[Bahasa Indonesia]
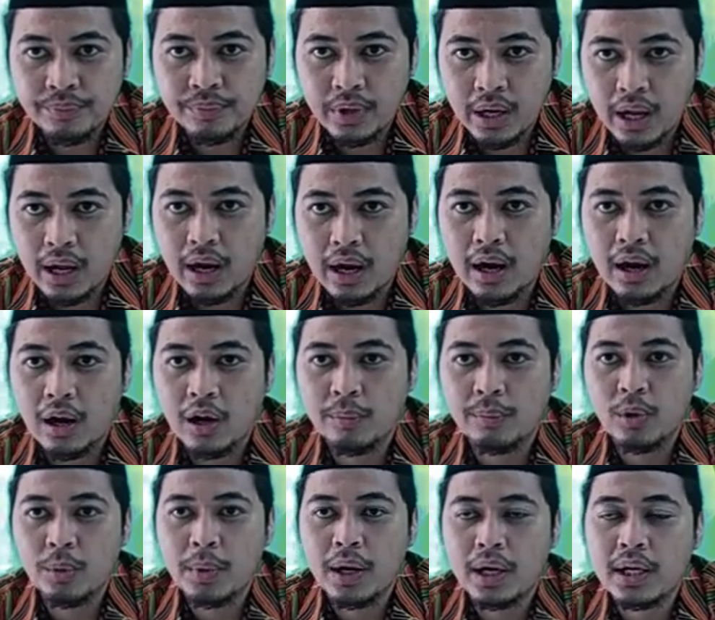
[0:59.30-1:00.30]
Nah, kalau
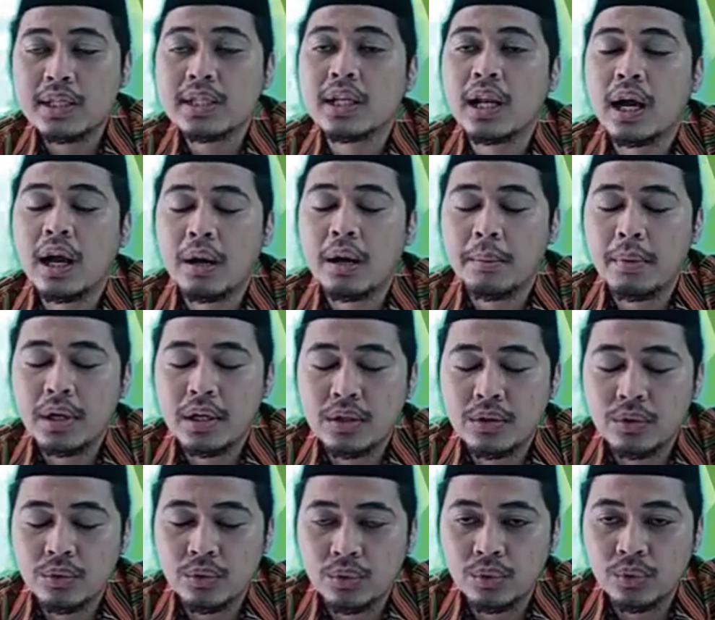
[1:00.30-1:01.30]
belum mandi silahkan mandi
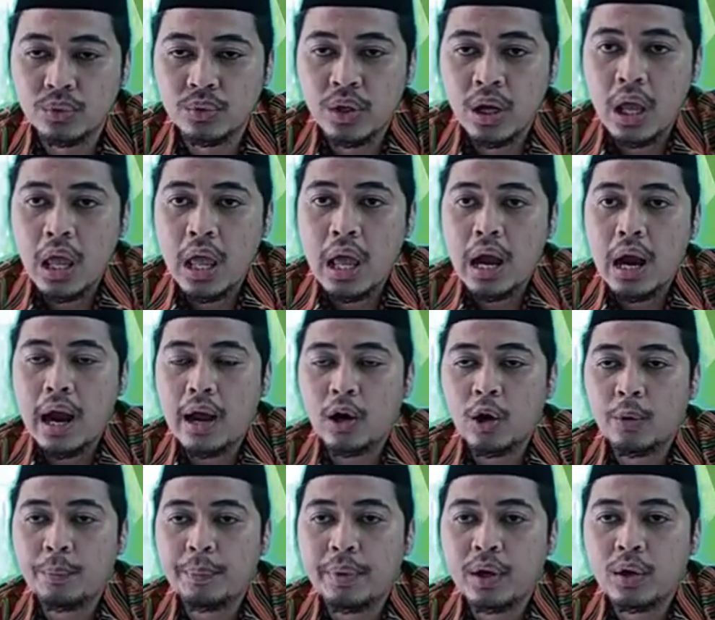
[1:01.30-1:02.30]
dulu.
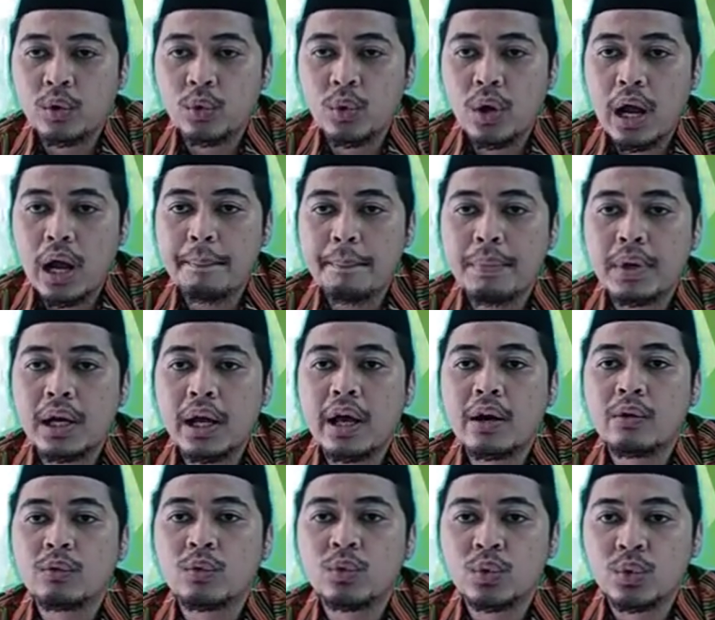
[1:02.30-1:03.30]
Kalau perlu ambil
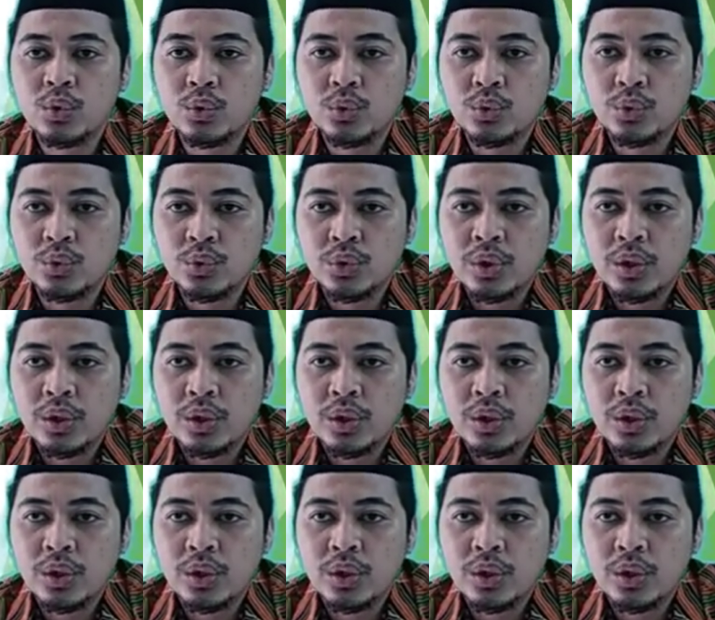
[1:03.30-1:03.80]
air wudhu